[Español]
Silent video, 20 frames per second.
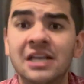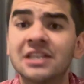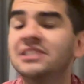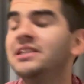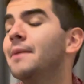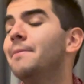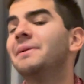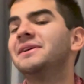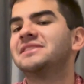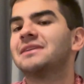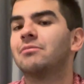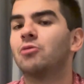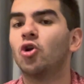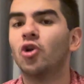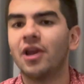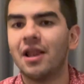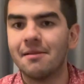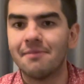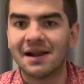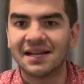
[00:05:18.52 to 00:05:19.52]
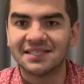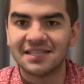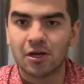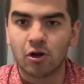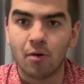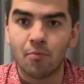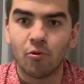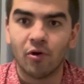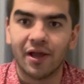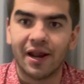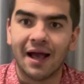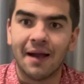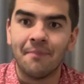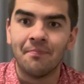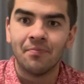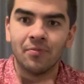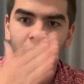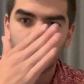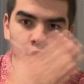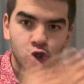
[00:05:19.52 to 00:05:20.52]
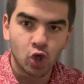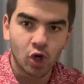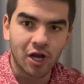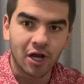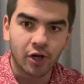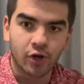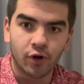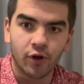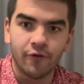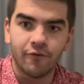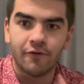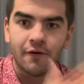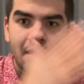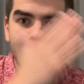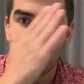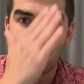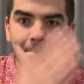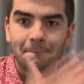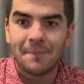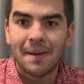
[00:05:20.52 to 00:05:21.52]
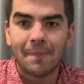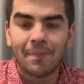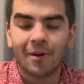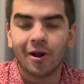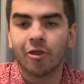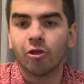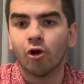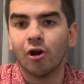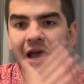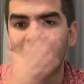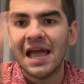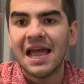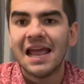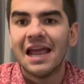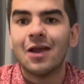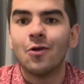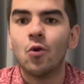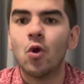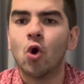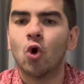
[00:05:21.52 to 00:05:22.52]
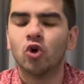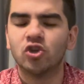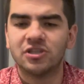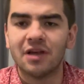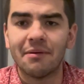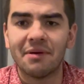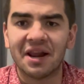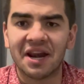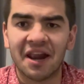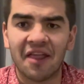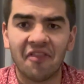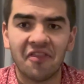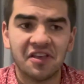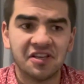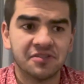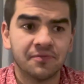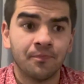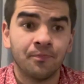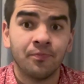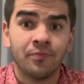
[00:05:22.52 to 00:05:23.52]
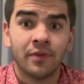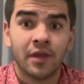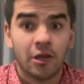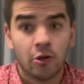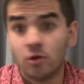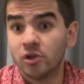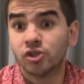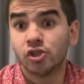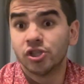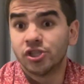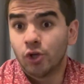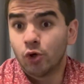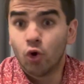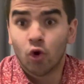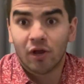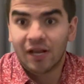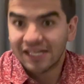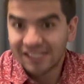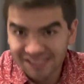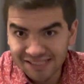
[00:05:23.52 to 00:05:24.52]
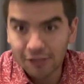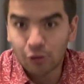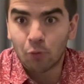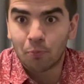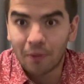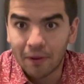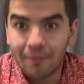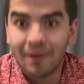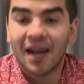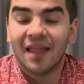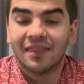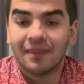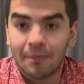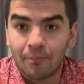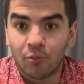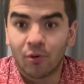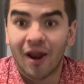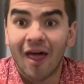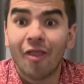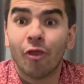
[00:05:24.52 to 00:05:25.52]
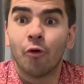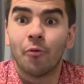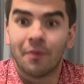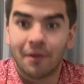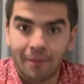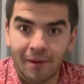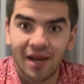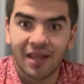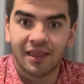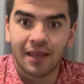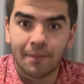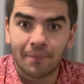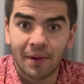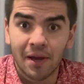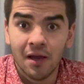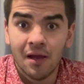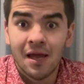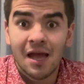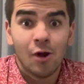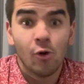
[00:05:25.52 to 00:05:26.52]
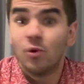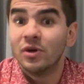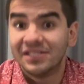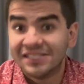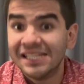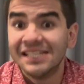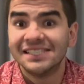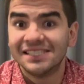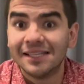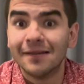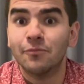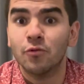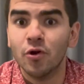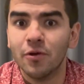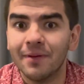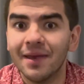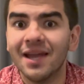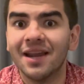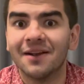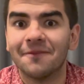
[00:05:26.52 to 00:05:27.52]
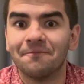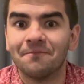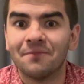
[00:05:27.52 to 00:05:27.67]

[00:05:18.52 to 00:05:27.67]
Siempre se habló en el Barça cómo era Johan Cruyff, Pepo Guardiola y luego Xavi Hernández. Y yo estoy seguro que esta tu primera temporada, tu primera etapa, lo hiciste muy bien.